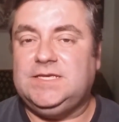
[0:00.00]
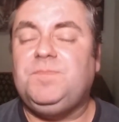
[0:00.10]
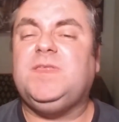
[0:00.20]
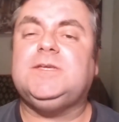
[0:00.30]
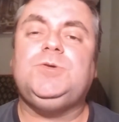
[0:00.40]
Se
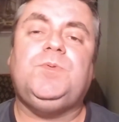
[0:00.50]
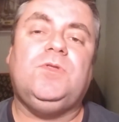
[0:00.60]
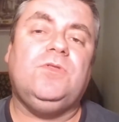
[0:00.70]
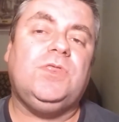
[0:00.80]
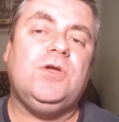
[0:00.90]
empieza su
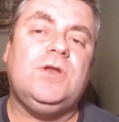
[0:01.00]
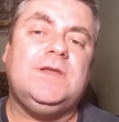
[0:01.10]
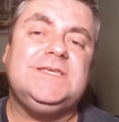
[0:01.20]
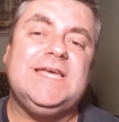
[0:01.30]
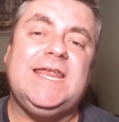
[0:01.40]

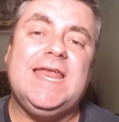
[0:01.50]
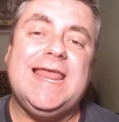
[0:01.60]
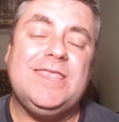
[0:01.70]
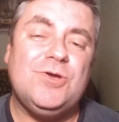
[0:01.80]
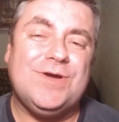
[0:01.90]
producción ya en
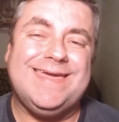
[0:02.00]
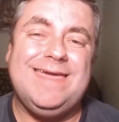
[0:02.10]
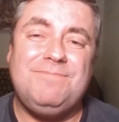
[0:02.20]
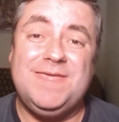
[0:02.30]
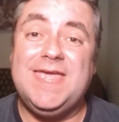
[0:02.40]
el año
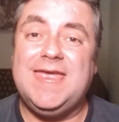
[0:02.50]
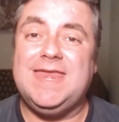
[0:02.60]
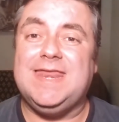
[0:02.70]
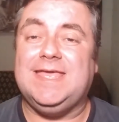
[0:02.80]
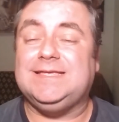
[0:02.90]
que
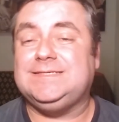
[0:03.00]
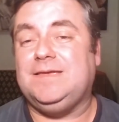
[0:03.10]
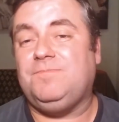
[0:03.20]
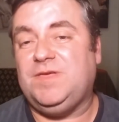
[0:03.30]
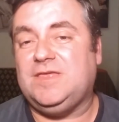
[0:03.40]
viene.
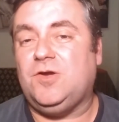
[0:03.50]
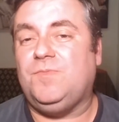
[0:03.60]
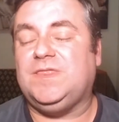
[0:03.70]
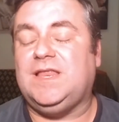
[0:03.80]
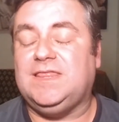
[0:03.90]
Se empieza a
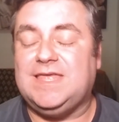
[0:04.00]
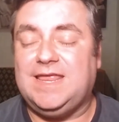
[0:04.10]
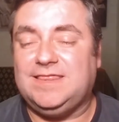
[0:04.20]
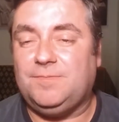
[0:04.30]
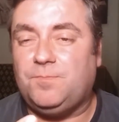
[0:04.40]

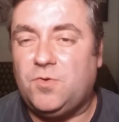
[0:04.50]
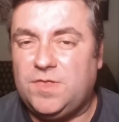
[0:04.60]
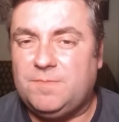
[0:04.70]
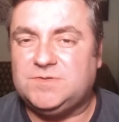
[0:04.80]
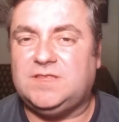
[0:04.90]
comercializar, es decir,
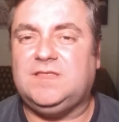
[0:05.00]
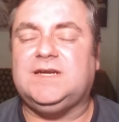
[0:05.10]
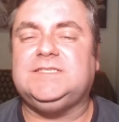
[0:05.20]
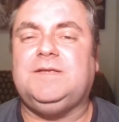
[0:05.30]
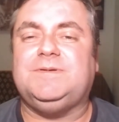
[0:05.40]
podemos hacer
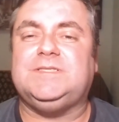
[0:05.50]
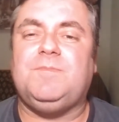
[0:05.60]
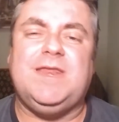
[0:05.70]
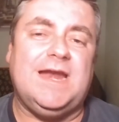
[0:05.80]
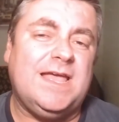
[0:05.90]
reservas
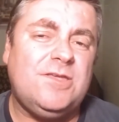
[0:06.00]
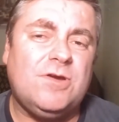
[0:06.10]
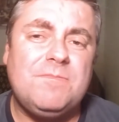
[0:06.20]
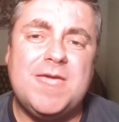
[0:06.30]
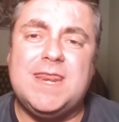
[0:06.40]
también al año
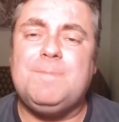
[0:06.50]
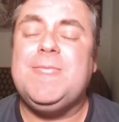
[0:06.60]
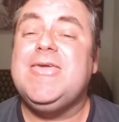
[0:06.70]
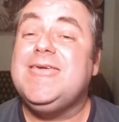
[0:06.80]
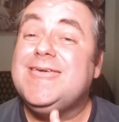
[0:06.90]
que viene.
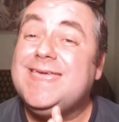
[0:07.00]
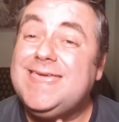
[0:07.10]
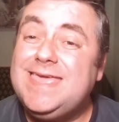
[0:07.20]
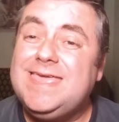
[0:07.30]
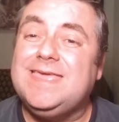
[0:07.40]

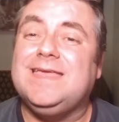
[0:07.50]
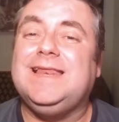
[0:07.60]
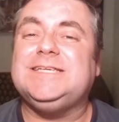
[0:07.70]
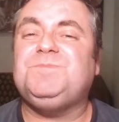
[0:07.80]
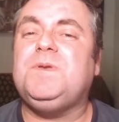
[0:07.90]
Y
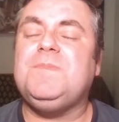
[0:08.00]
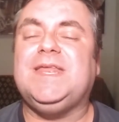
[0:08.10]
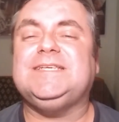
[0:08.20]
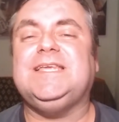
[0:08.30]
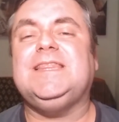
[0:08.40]
las
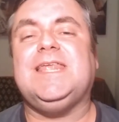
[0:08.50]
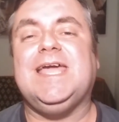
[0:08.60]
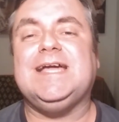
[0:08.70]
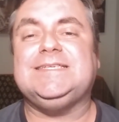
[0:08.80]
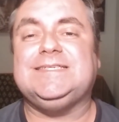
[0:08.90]
primeras
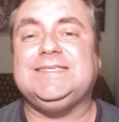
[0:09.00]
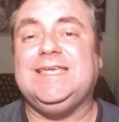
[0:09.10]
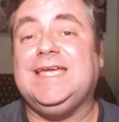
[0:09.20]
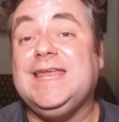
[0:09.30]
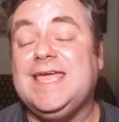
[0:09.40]
entregas
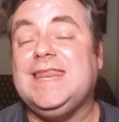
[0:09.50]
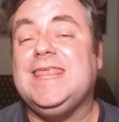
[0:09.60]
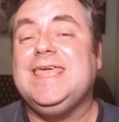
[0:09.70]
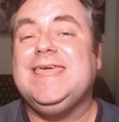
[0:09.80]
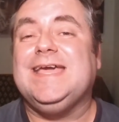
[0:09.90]
se
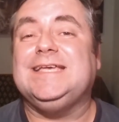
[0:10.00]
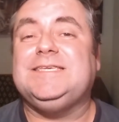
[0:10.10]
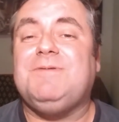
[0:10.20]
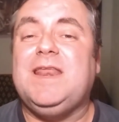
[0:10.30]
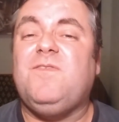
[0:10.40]
creen que
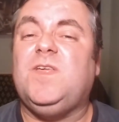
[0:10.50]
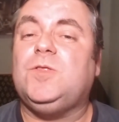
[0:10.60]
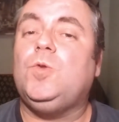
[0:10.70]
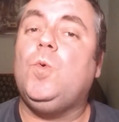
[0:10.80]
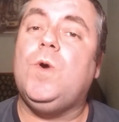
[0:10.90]
se van a
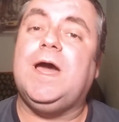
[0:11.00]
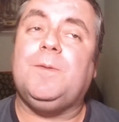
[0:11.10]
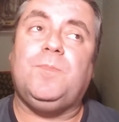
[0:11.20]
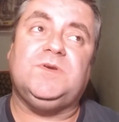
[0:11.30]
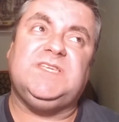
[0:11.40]

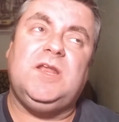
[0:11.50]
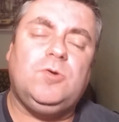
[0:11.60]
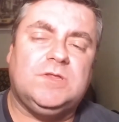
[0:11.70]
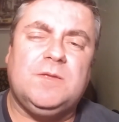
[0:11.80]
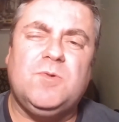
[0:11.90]
efectuar pues en el
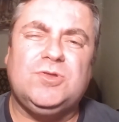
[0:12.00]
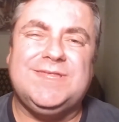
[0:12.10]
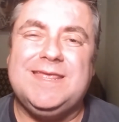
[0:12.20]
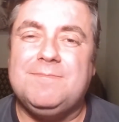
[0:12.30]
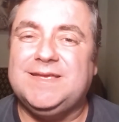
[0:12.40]
último
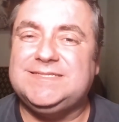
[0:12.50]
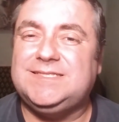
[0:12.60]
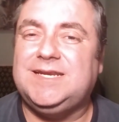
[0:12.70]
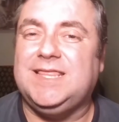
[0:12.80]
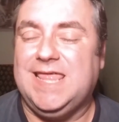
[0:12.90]

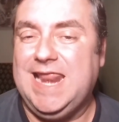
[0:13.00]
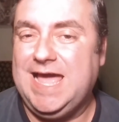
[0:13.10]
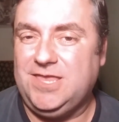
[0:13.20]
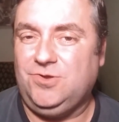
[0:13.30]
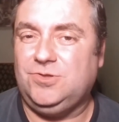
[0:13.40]
trimestre del
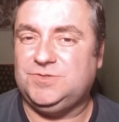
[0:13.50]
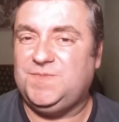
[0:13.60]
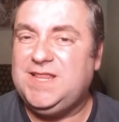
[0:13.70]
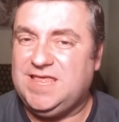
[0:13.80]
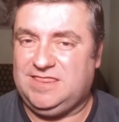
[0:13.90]
año
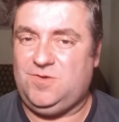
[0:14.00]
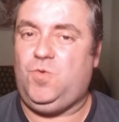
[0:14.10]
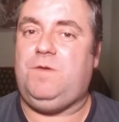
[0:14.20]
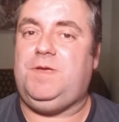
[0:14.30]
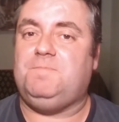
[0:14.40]

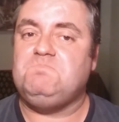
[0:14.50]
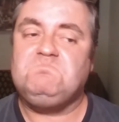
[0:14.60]
2019.